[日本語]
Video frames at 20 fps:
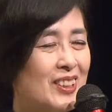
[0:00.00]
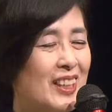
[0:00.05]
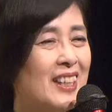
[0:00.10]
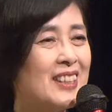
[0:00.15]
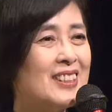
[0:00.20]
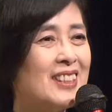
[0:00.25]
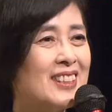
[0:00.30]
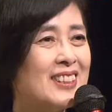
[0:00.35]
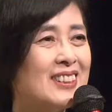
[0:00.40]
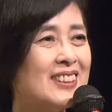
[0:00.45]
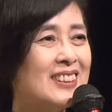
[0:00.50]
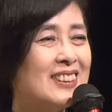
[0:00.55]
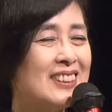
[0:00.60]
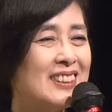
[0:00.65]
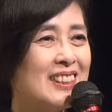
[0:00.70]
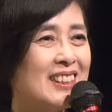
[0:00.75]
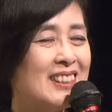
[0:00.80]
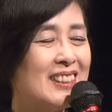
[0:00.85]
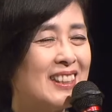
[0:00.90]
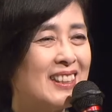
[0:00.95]
大切にし
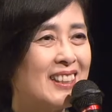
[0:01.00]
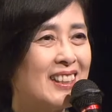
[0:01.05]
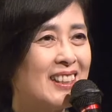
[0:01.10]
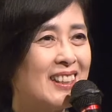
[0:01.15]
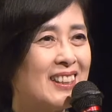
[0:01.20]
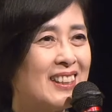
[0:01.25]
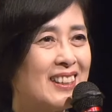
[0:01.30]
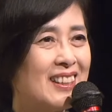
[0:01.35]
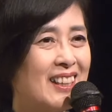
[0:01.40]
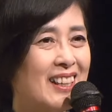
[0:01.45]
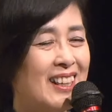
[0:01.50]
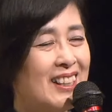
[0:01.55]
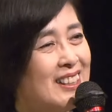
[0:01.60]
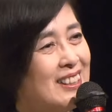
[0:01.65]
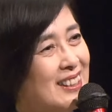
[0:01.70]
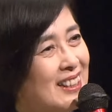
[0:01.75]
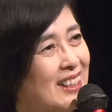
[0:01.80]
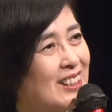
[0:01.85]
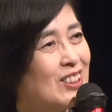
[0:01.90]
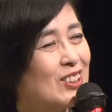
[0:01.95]
ていただけたらい
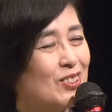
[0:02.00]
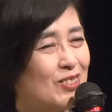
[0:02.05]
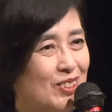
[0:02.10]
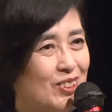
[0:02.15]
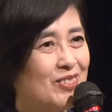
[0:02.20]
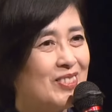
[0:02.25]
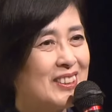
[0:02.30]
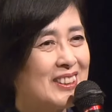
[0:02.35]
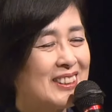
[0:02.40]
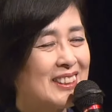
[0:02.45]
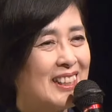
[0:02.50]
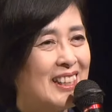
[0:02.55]
いなと思います